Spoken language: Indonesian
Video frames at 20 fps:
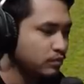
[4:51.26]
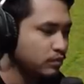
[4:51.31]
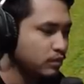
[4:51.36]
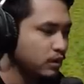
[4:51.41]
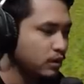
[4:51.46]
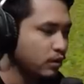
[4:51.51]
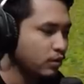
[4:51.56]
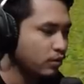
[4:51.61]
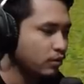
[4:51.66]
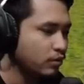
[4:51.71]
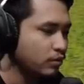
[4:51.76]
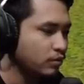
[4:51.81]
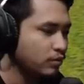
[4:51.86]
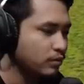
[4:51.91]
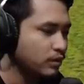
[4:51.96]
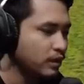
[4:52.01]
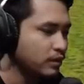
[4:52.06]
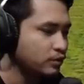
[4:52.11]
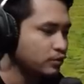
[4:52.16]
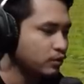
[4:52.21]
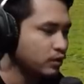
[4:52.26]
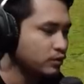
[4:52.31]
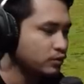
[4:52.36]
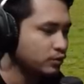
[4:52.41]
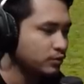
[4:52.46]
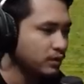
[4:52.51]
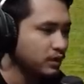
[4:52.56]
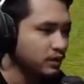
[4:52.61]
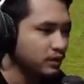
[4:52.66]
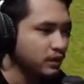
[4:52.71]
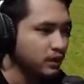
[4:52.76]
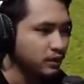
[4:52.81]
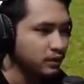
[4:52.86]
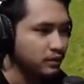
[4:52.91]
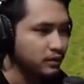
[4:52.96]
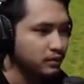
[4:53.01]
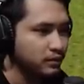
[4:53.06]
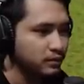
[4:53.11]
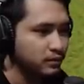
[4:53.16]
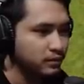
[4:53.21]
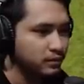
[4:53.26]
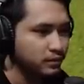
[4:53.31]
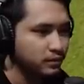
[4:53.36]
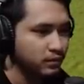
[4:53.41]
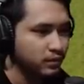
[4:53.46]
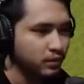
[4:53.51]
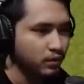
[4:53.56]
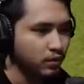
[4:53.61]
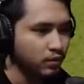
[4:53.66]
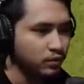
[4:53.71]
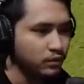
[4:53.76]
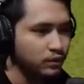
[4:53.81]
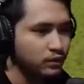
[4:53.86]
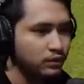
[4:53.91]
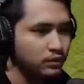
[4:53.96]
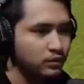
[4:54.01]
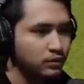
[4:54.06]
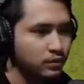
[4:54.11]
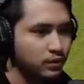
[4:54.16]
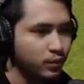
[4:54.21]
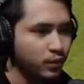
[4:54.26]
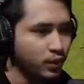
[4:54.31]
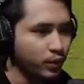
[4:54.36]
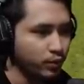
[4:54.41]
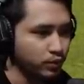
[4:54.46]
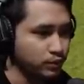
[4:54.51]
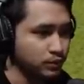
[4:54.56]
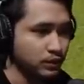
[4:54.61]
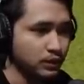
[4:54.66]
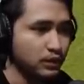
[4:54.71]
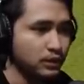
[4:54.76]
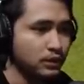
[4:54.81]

kalau maju langsung meledak oke gua lewat sini